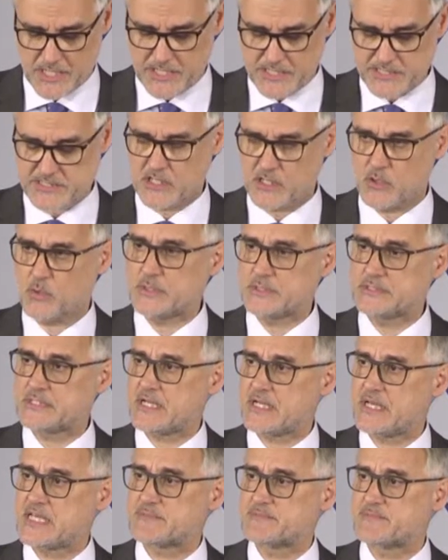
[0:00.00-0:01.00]
se
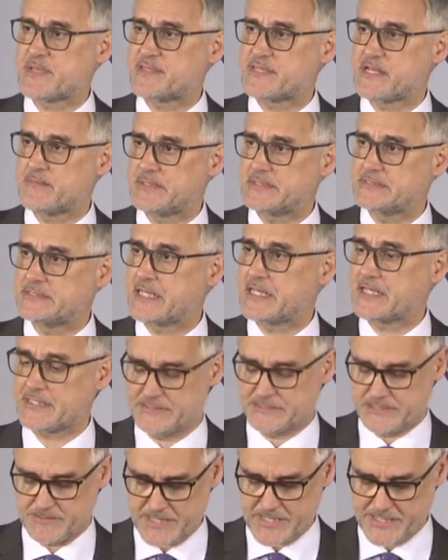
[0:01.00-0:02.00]
encuentra especialmente
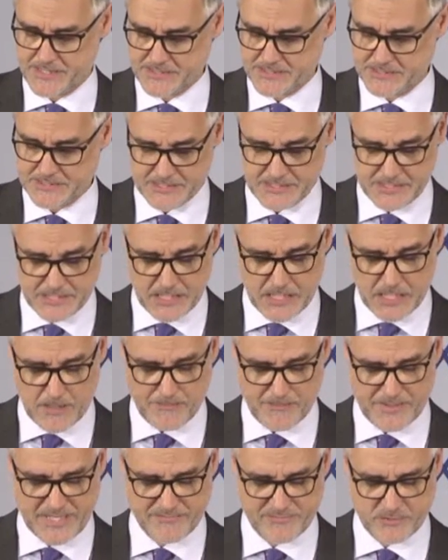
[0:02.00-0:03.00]
legitimada
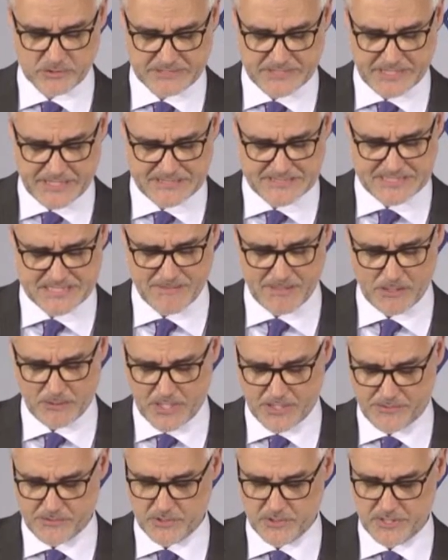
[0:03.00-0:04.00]
para afrontar estas
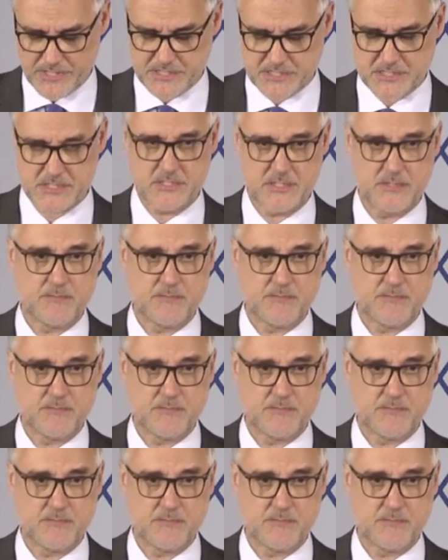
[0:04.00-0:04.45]
valoraciones,